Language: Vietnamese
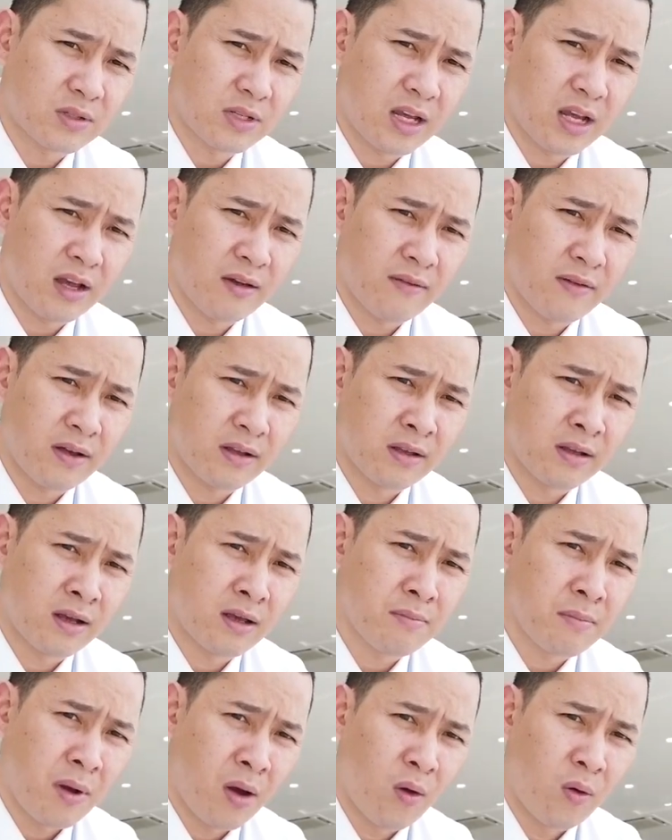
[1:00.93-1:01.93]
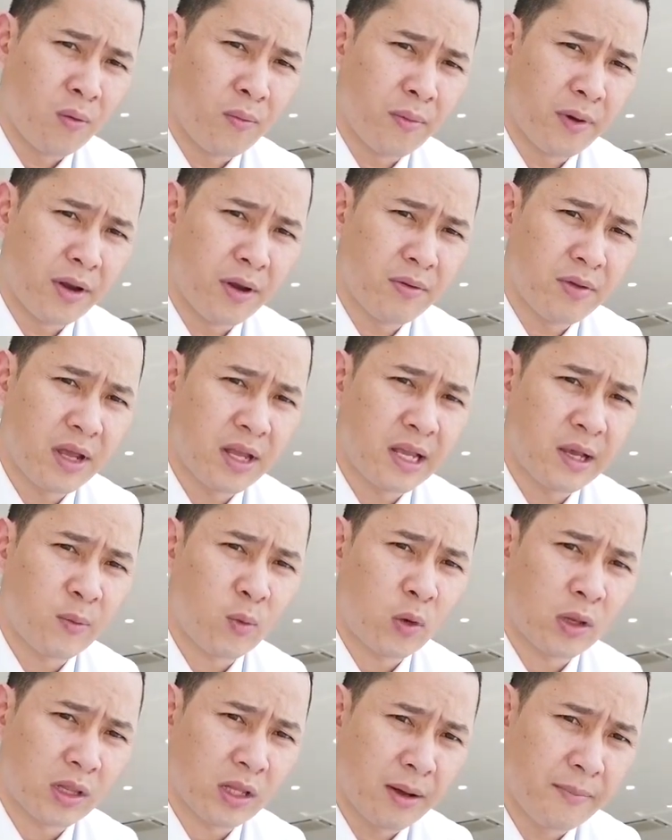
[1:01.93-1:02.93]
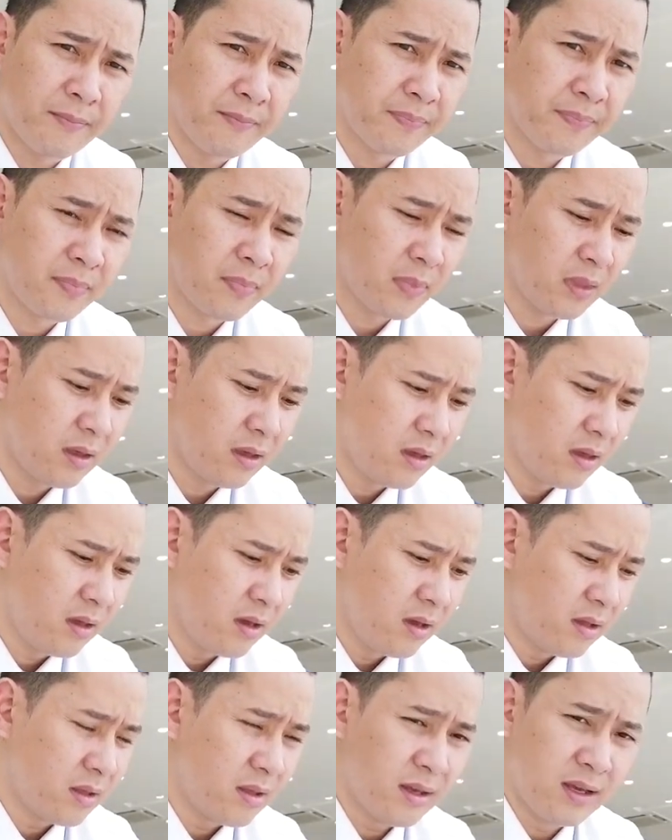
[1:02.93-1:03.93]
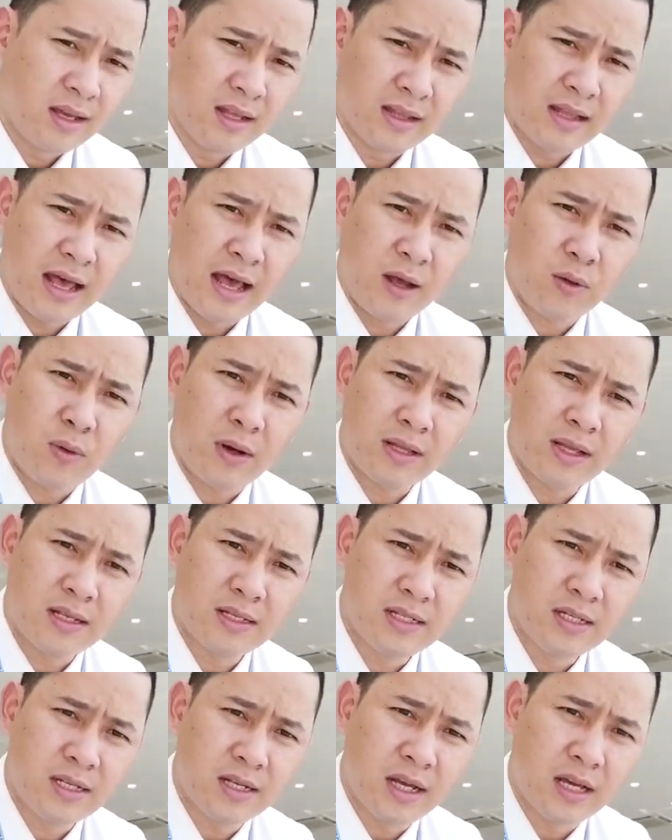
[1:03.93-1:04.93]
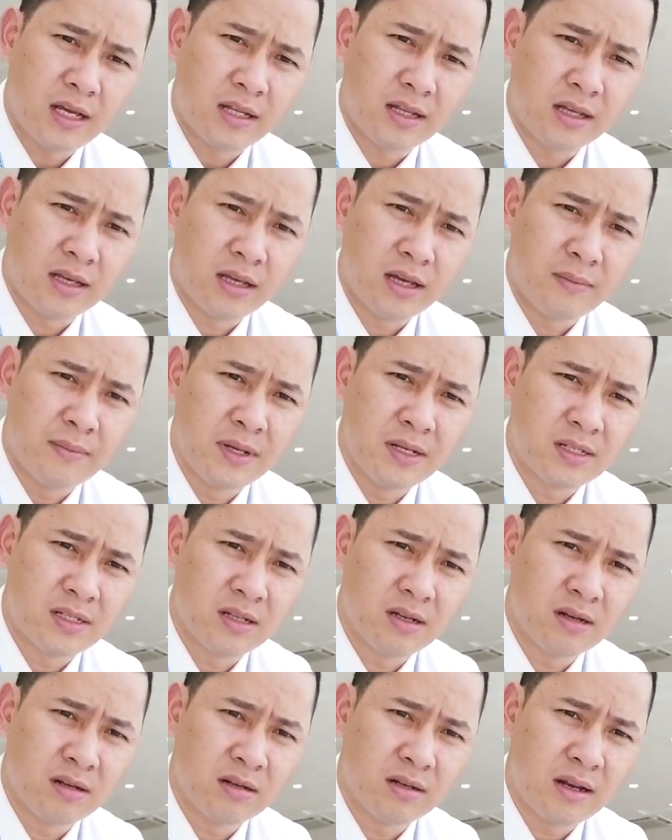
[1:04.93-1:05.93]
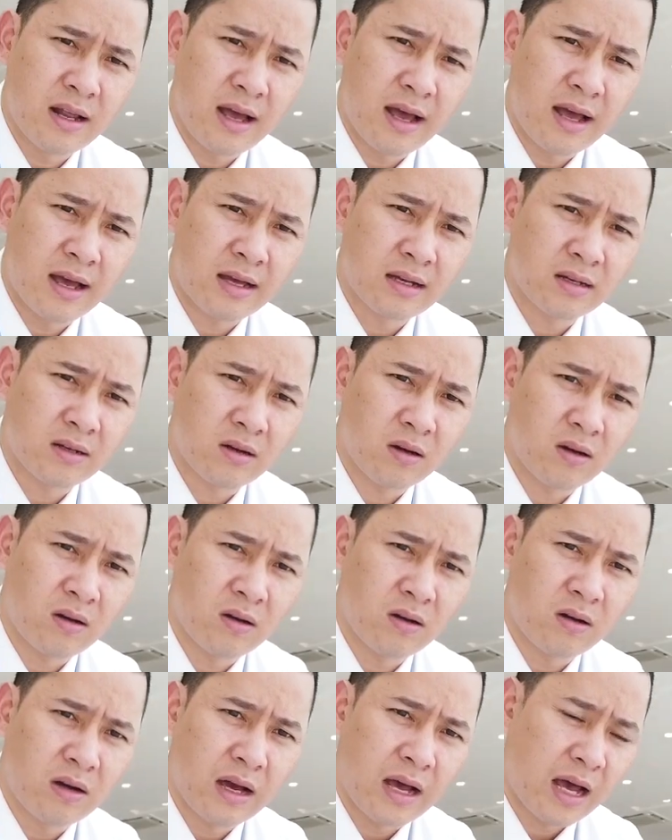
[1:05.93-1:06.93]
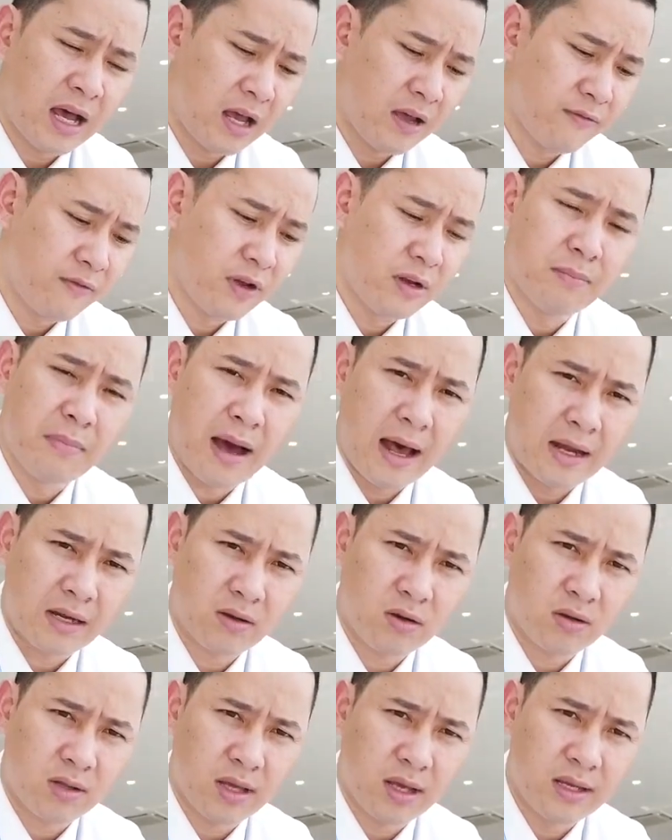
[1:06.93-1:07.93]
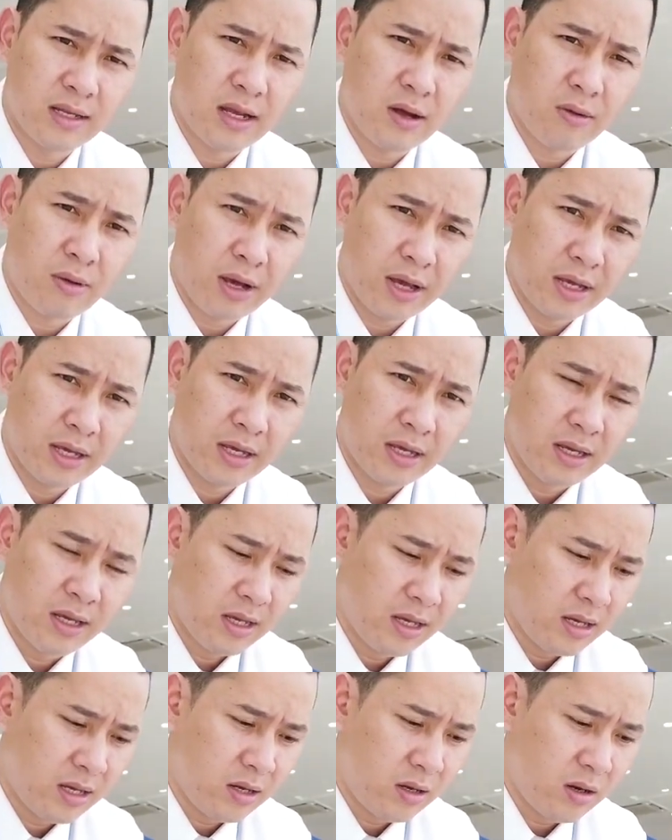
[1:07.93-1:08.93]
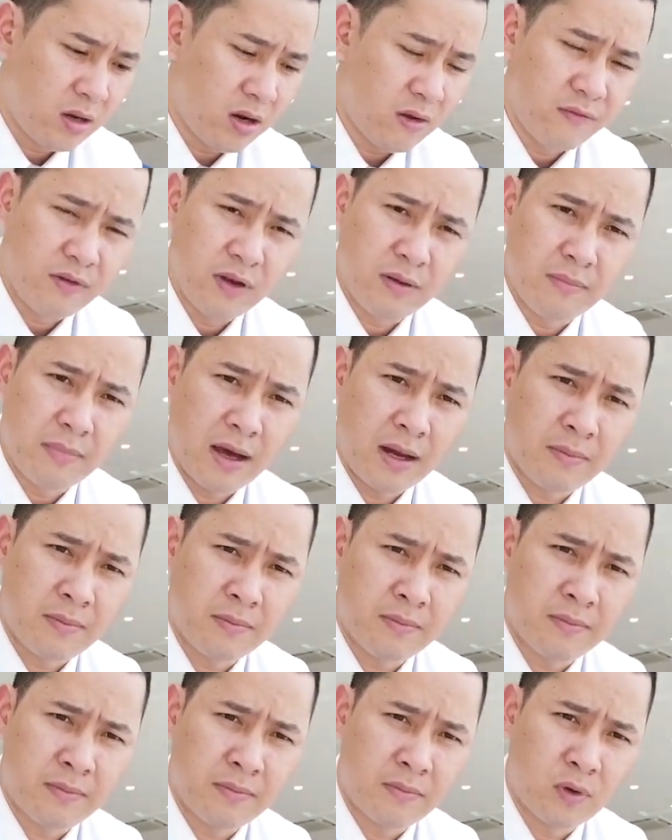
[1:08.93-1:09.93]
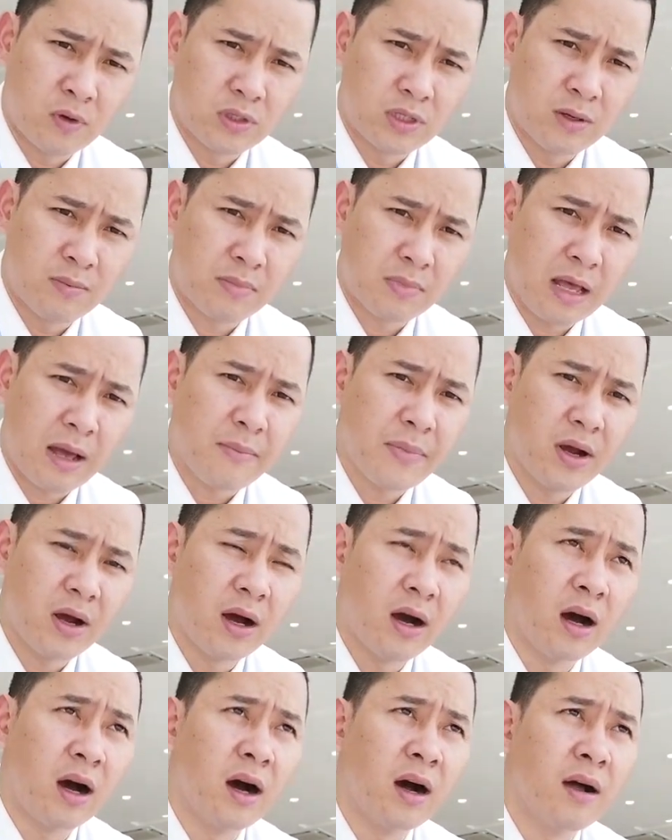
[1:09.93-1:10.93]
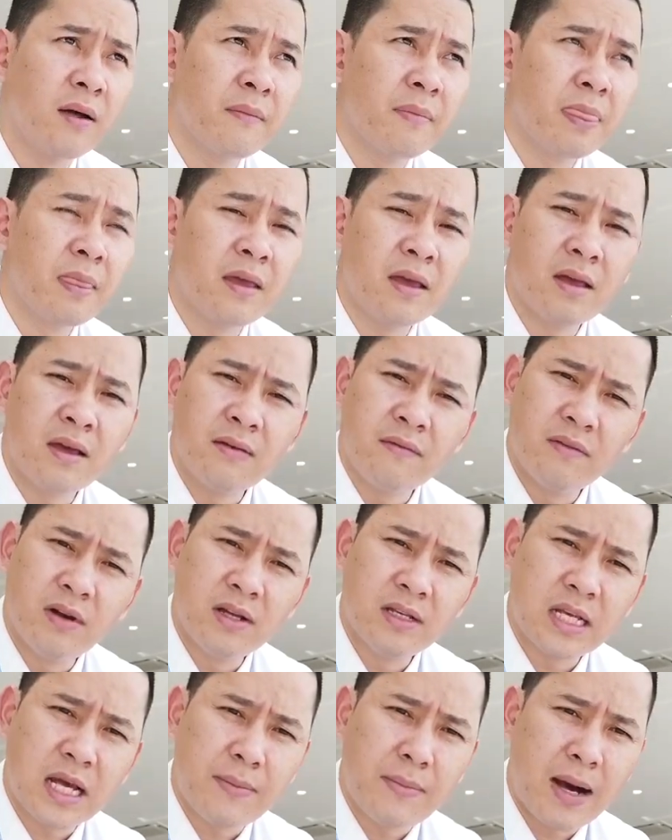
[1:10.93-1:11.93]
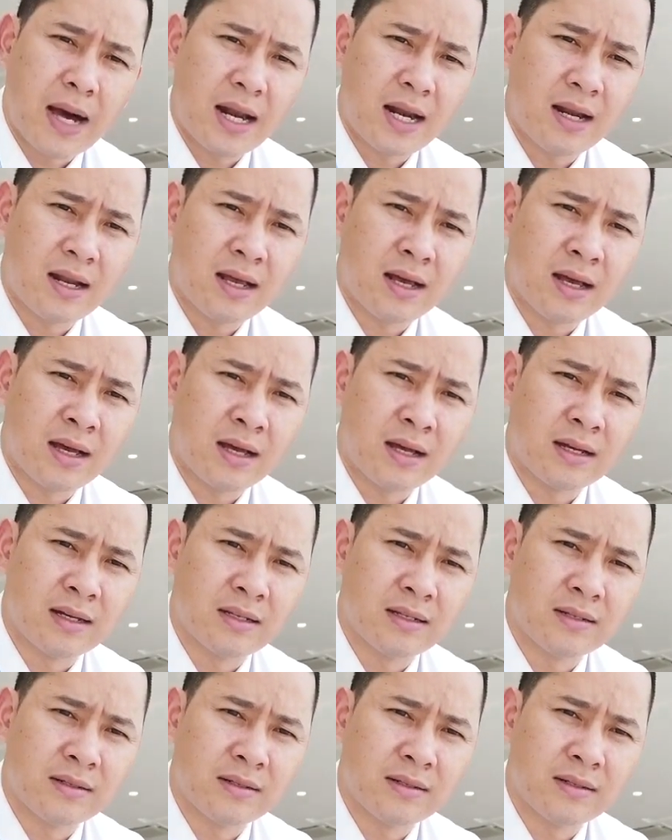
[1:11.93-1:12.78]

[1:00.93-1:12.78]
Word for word: xe và những cái màu mà nếu như anh em quan tâm thì hiện tại qua tháng 9 này thì ờ, bên Sơn đang có hai phiên bản có thể giao ngay đó là phiên bản 1.8G với giá bán là